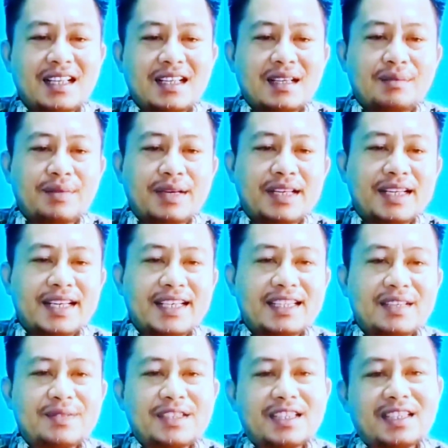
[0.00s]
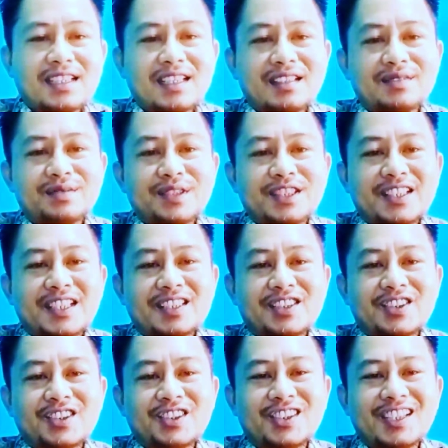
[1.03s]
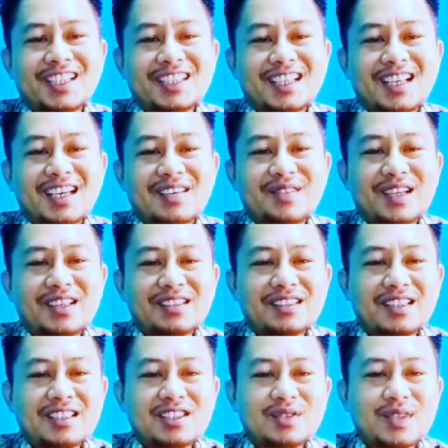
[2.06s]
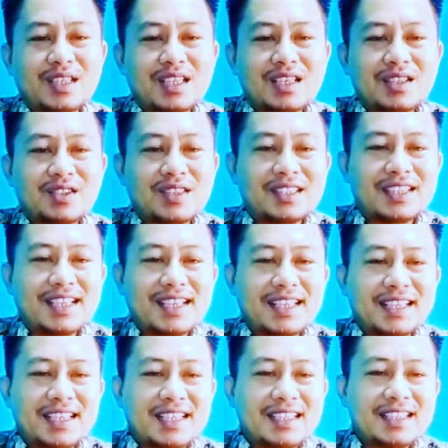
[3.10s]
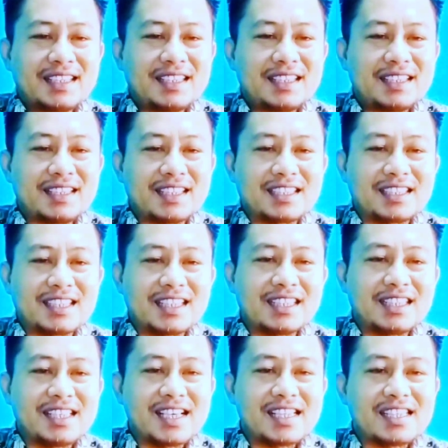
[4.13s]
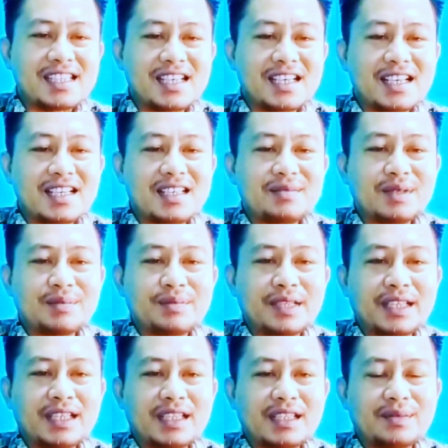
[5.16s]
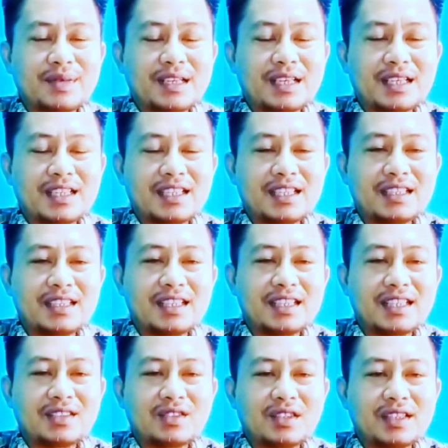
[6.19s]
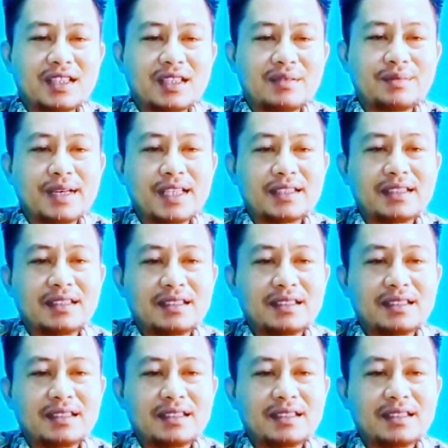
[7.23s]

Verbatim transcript: Marilah kita panjatkan puji dan syukur hanyalah kepada Allah Subhanahu wa taala yang senantiasa memberikan kepada kita yaitu nikmat,